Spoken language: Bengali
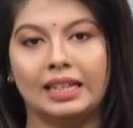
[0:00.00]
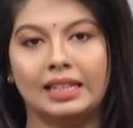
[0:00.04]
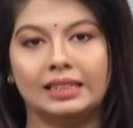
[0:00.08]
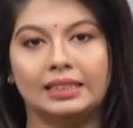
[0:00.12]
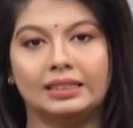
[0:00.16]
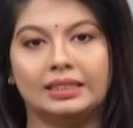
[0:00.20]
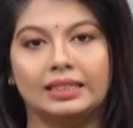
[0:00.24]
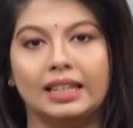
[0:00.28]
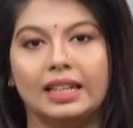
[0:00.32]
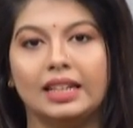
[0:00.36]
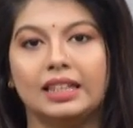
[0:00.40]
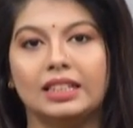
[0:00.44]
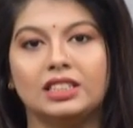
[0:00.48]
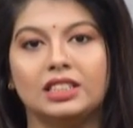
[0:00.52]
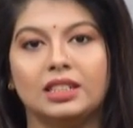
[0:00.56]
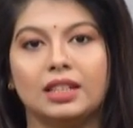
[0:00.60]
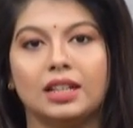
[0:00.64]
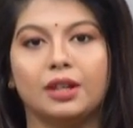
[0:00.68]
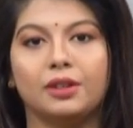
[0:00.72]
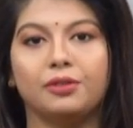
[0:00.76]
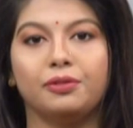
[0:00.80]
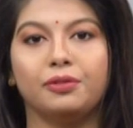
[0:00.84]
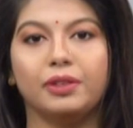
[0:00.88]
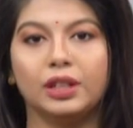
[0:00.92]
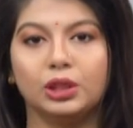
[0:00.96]
সিলেট
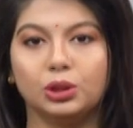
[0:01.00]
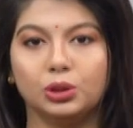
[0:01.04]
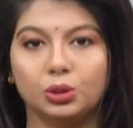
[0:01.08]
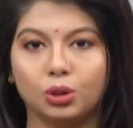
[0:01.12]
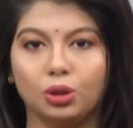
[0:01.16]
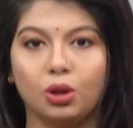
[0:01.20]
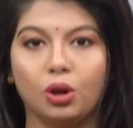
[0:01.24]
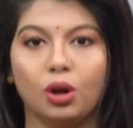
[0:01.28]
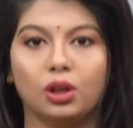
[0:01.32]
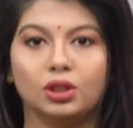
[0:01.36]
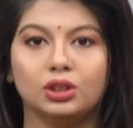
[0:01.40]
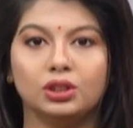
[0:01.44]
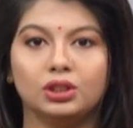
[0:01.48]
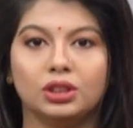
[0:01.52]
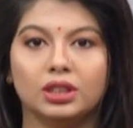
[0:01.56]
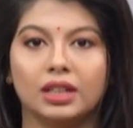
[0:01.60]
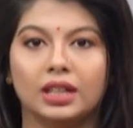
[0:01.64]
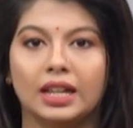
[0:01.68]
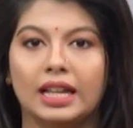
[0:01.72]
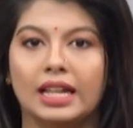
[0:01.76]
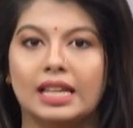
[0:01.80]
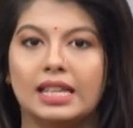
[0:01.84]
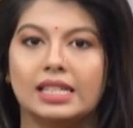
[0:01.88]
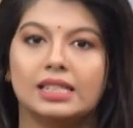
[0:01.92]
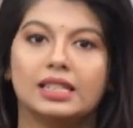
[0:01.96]
জেলার ফেঞ্চুগঞ্জ
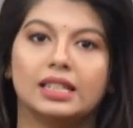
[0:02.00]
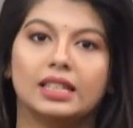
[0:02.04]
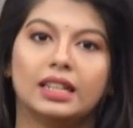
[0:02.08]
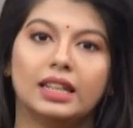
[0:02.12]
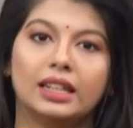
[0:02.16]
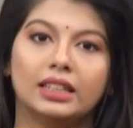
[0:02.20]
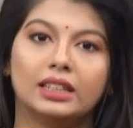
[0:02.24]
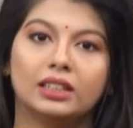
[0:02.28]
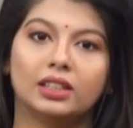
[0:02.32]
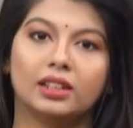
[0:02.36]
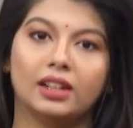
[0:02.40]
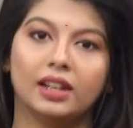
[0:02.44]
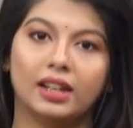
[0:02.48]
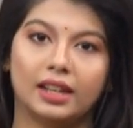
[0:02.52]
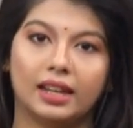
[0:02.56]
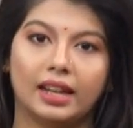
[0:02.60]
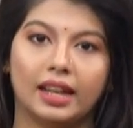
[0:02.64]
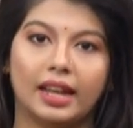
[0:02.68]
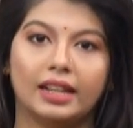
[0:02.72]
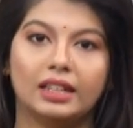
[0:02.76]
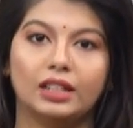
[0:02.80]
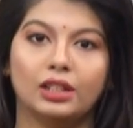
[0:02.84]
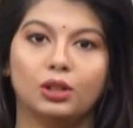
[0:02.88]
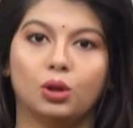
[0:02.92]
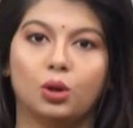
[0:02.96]
সিলেট রেল
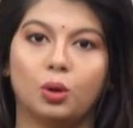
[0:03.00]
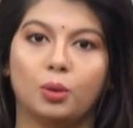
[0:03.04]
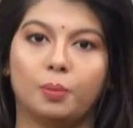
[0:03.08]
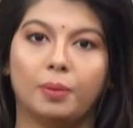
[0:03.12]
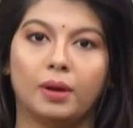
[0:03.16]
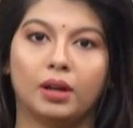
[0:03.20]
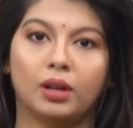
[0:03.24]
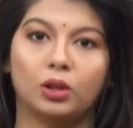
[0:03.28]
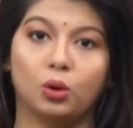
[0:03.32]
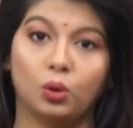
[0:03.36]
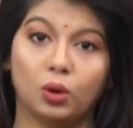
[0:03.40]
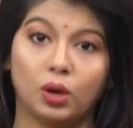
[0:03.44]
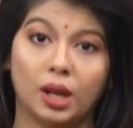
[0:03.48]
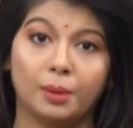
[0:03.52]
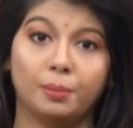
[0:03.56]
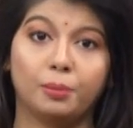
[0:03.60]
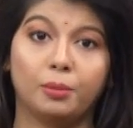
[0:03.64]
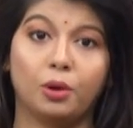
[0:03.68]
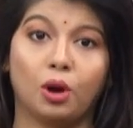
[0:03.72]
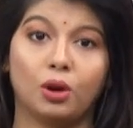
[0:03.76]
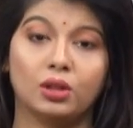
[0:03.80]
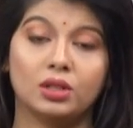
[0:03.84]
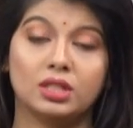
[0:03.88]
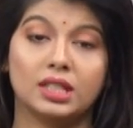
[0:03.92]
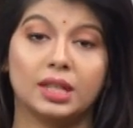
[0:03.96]
লাইন গোপাল
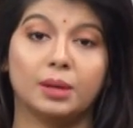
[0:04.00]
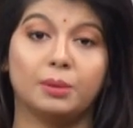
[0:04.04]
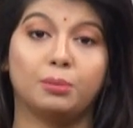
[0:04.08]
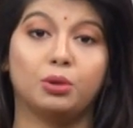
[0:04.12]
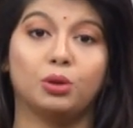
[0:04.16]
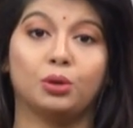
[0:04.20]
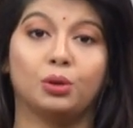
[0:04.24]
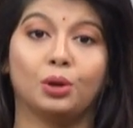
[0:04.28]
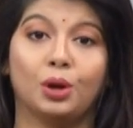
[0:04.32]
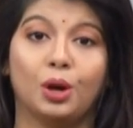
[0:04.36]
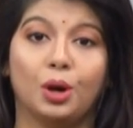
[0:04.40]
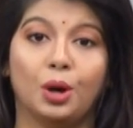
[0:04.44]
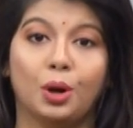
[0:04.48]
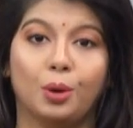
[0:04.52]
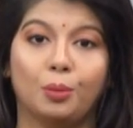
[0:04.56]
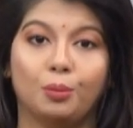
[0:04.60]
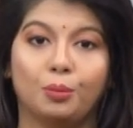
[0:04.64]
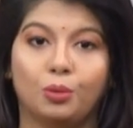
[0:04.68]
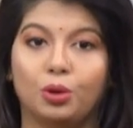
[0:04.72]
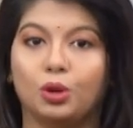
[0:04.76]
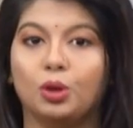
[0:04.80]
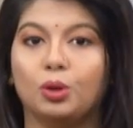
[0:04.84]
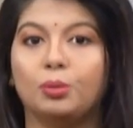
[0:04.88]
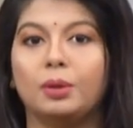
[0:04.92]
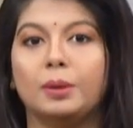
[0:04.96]
গোলাপগঞ্জ এবং
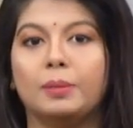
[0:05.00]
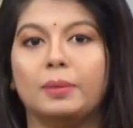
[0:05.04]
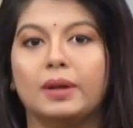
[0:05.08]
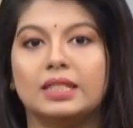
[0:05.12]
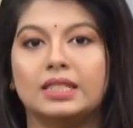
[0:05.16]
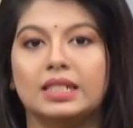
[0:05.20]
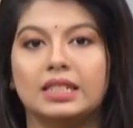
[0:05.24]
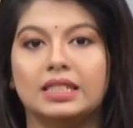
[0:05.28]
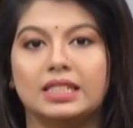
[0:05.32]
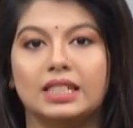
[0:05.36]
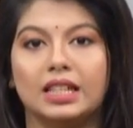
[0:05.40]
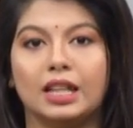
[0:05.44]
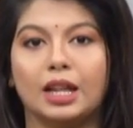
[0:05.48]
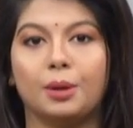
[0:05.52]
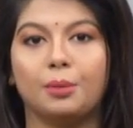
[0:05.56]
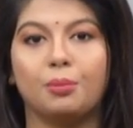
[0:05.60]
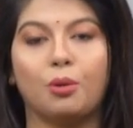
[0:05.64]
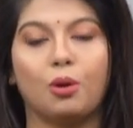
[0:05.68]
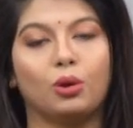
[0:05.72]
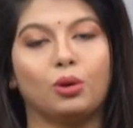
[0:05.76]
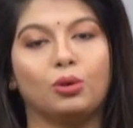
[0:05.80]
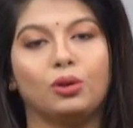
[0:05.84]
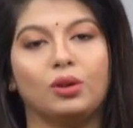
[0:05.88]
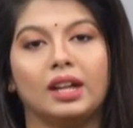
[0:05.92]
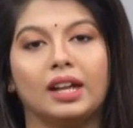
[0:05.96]
মৌলভীবাজার জেলার
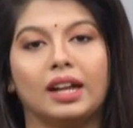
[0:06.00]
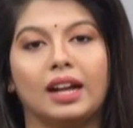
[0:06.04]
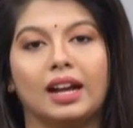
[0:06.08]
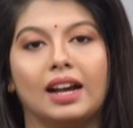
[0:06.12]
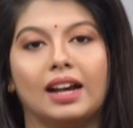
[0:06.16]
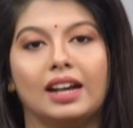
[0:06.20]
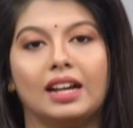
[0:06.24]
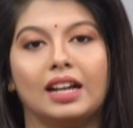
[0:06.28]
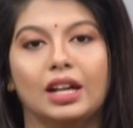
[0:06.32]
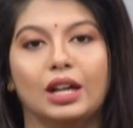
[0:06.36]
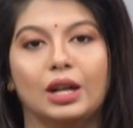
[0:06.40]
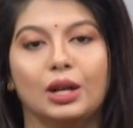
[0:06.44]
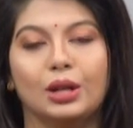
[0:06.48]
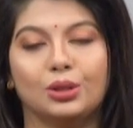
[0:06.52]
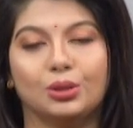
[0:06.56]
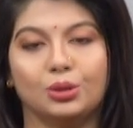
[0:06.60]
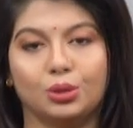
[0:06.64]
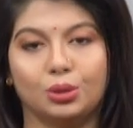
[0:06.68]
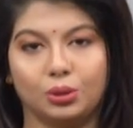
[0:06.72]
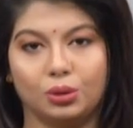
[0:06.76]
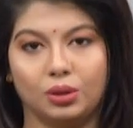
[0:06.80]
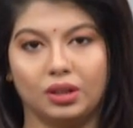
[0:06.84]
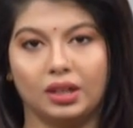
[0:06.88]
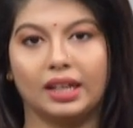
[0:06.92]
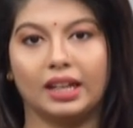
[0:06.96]
বড়লেখা
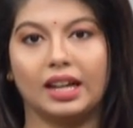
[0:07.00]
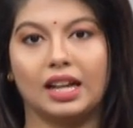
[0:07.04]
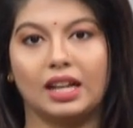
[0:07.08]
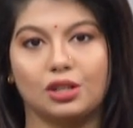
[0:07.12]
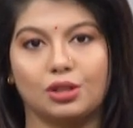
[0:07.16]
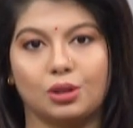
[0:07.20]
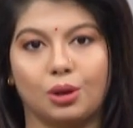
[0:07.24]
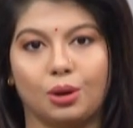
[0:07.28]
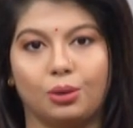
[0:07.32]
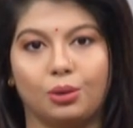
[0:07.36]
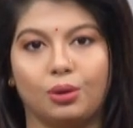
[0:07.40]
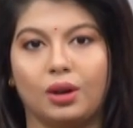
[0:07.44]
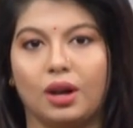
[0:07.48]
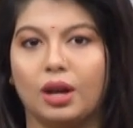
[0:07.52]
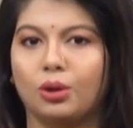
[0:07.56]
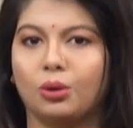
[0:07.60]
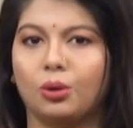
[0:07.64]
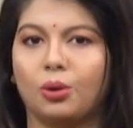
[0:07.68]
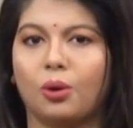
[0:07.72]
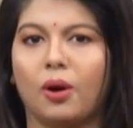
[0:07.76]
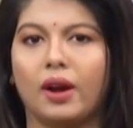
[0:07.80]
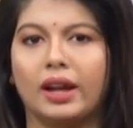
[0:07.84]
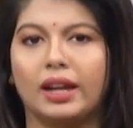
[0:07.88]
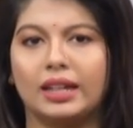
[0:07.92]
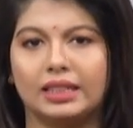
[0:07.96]
ছোটলেখা সহ আরও
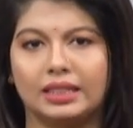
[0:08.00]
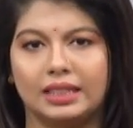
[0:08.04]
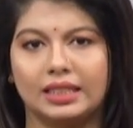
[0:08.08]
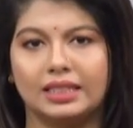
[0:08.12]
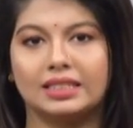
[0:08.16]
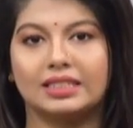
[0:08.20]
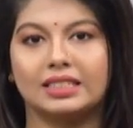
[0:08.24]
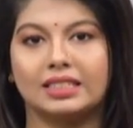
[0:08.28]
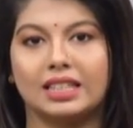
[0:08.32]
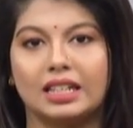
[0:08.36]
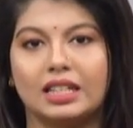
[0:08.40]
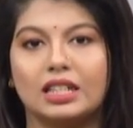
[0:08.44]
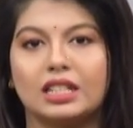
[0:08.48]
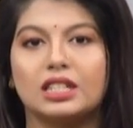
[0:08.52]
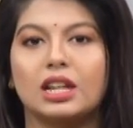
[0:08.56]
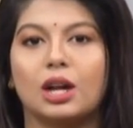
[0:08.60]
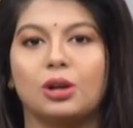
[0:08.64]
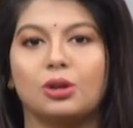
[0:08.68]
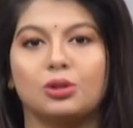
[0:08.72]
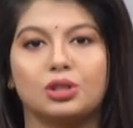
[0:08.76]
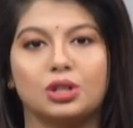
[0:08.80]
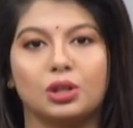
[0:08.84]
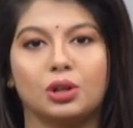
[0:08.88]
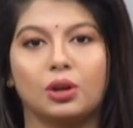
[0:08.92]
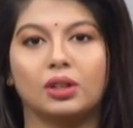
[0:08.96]
কয়েকটি স্থানে
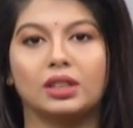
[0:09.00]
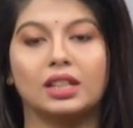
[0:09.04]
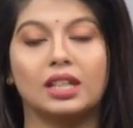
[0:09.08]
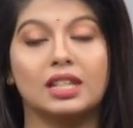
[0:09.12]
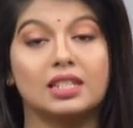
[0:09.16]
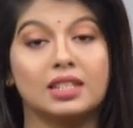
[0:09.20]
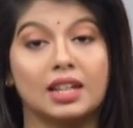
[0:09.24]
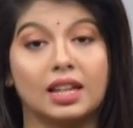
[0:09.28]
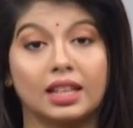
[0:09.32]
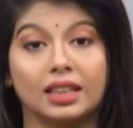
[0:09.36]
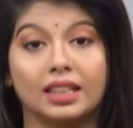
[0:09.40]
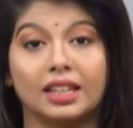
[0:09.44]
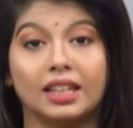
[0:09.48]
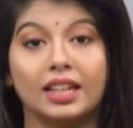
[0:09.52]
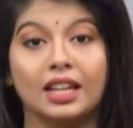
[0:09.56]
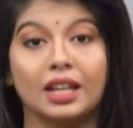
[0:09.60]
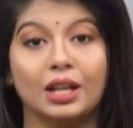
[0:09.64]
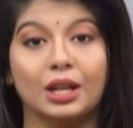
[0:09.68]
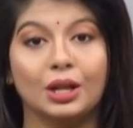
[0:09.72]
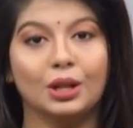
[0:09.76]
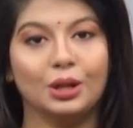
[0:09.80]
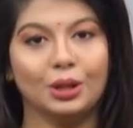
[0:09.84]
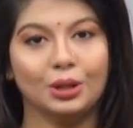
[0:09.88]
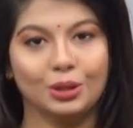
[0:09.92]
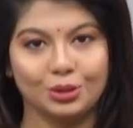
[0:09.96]
সাহসিকতার সাথে
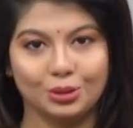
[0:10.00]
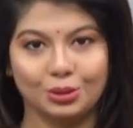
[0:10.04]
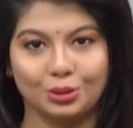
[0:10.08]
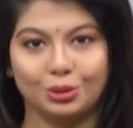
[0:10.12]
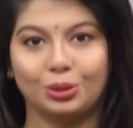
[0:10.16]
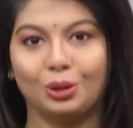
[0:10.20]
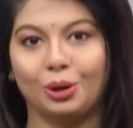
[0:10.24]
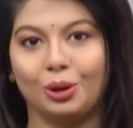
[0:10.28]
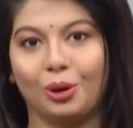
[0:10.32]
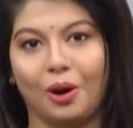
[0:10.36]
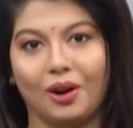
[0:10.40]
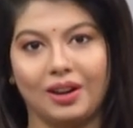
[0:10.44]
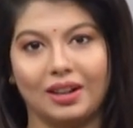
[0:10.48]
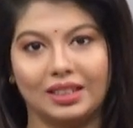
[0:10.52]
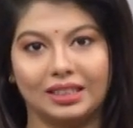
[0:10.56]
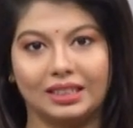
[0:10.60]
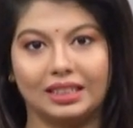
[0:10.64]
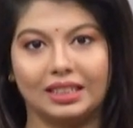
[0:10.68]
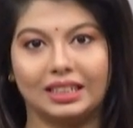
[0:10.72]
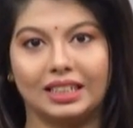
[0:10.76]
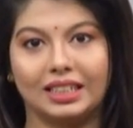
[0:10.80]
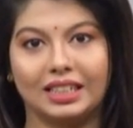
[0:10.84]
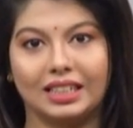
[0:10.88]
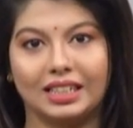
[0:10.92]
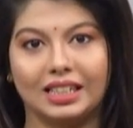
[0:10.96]
যুদ্ধ করেন
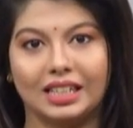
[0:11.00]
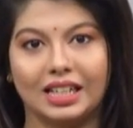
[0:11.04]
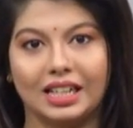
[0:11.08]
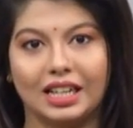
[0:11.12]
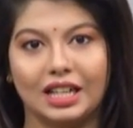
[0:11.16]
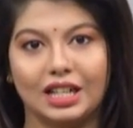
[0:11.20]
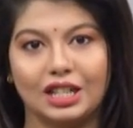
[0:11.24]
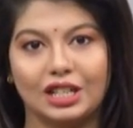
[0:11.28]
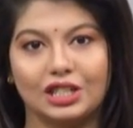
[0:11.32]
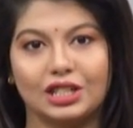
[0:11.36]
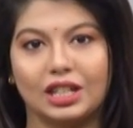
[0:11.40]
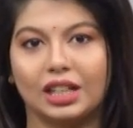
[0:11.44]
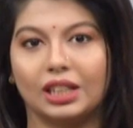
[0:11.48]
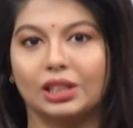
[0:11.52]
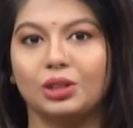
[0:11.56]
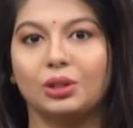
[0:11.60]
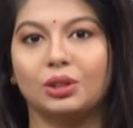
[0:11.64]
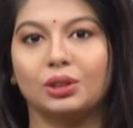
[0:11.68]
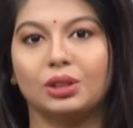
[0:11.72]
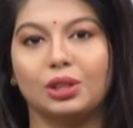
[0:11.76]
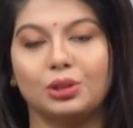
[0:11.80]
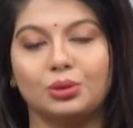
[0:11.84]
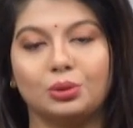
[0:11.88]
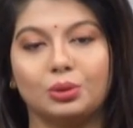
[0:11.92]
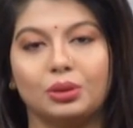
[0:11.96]
তিনি
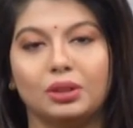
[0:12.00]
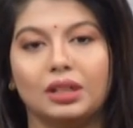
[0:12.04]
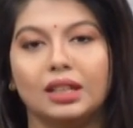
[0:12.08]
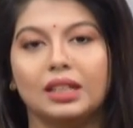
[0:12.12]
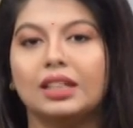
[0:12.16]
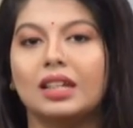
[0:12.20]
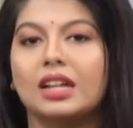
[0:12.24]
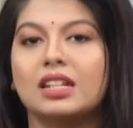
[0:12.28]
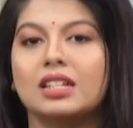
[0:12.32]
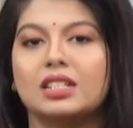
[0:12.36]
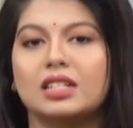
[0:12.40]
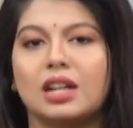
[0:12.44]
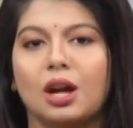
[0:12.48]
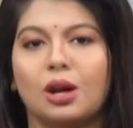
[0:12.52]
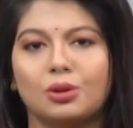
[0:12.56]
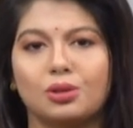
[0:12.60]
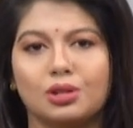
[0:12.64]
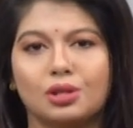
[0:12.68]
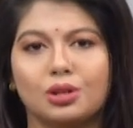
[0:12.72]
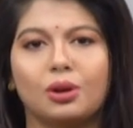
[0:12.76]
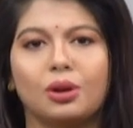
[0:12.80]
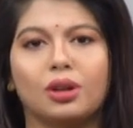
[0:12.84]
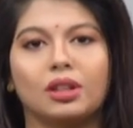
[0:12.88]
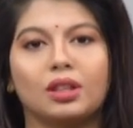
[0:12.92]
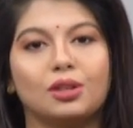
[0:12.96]
স্বাধীনতা যুদ্ধে তার
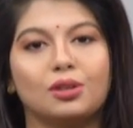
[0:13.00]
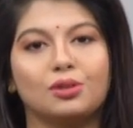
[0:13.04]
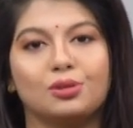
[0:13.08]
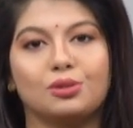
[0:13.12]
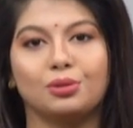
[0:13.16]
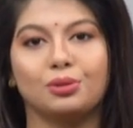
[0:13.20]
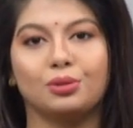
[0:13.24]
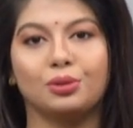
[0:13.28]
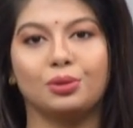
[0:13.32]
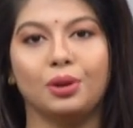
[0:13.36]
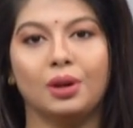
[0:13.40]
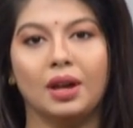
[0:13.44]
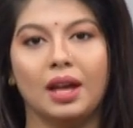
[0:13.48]
সাহসিকতার জন্য